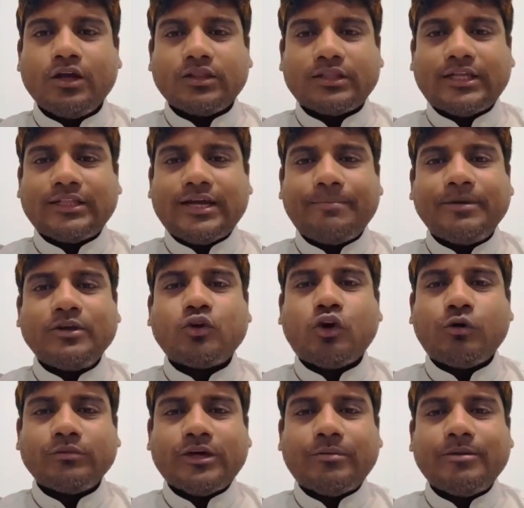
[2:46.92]
তাতে আপনি কম
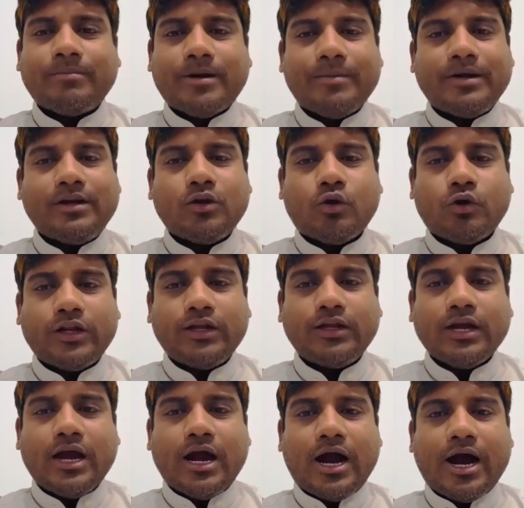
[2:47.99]
দামে পাবেন অনেক
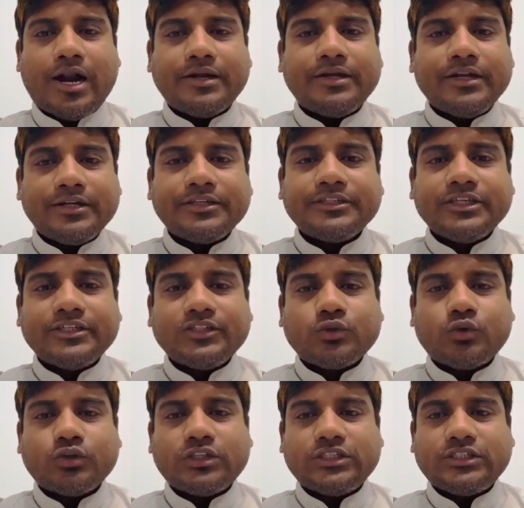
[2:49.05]
আর ডেট চেঞ্জ
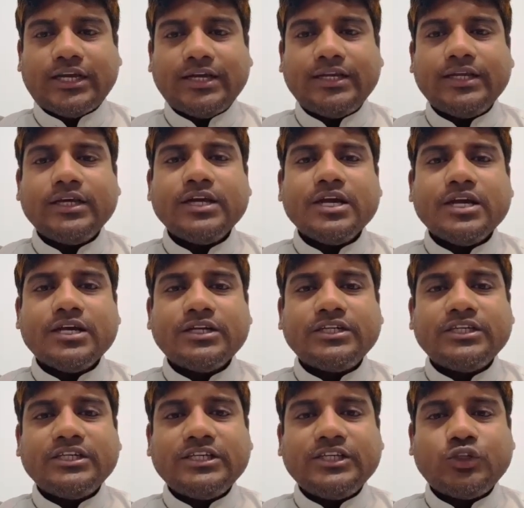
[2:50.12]
করতে চাইলে রি
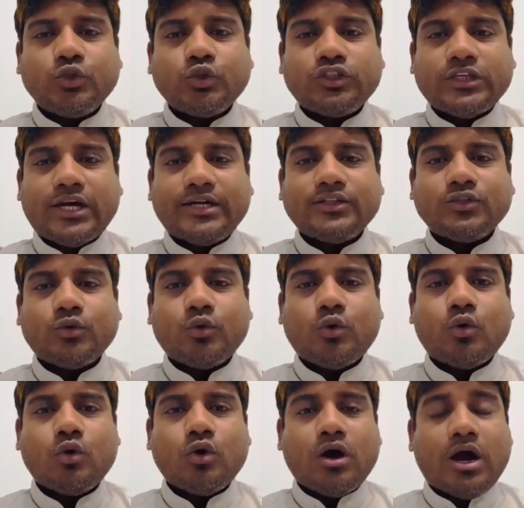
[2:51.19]
ইস্যু চার্জ ও
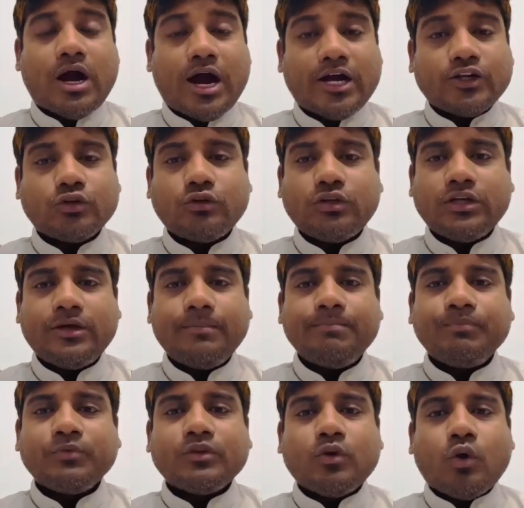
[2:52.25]
আসলে
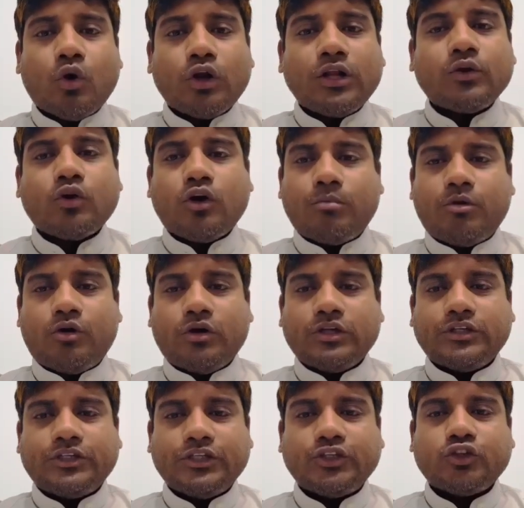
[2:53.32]
অনেক কম হয়
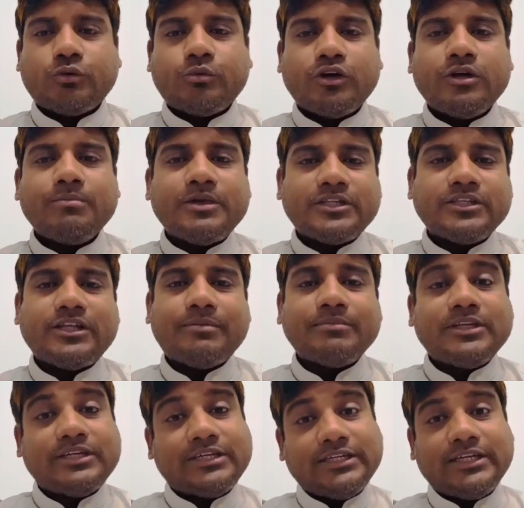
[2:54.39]
শেষ সময় বেশি দাম
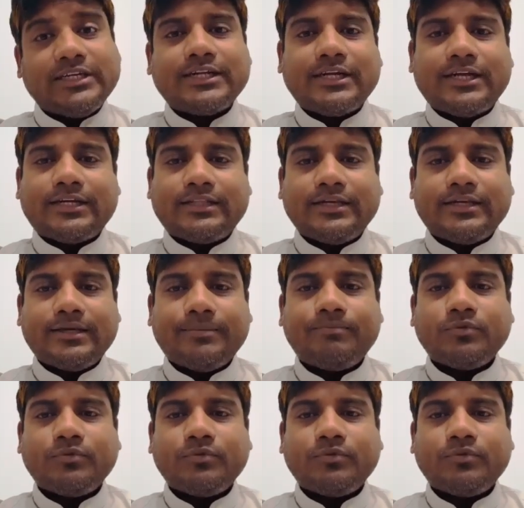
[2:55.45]
দিয়ে টিকিট কেনার থেকে